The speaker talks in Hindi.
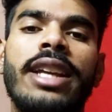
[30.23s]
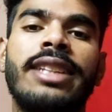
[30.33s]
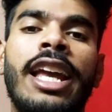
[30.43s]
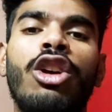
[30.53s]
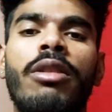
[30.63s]
सो
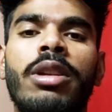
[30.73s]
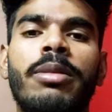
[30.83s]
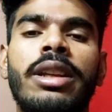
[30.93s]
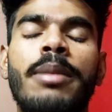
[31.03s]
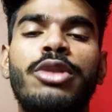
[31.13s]
गाइज हेलो एवरी
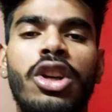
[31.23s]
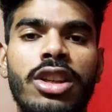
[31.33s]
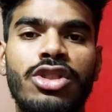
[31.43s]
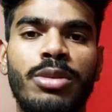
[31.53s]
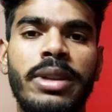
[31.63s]
वन एम
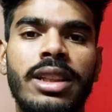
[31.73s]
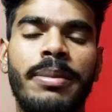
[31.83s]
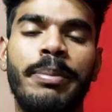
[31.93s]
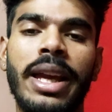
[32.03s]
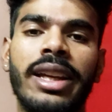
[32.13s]
जॉर्ज सुमित
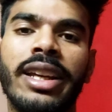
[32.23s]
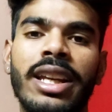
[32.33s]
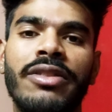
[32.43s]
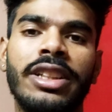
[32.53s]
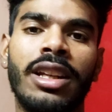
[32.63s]
बैक
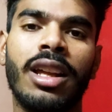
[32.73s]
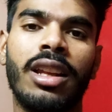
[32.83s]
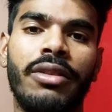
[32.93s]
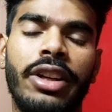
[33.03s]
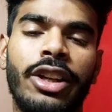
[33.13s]
अगेन विद
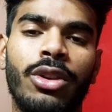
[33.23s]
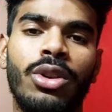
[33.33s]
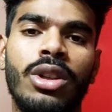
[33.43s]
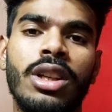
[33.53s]
अनदर वीडियो